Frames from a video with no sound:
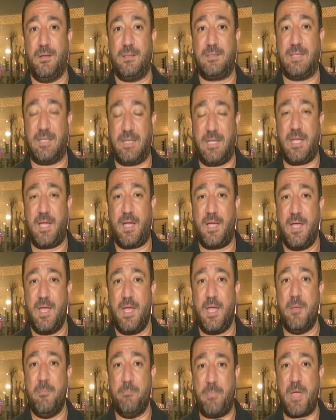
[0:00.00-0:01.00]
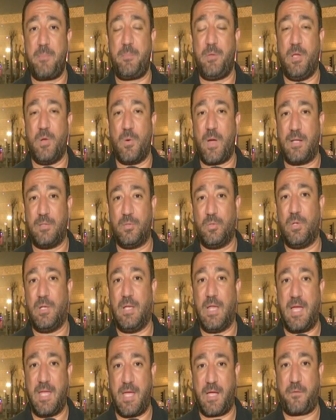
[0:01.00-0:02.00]
سريع امبابي لوحده
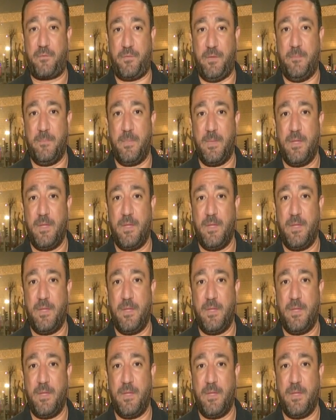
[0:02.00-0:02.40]
لا يكفي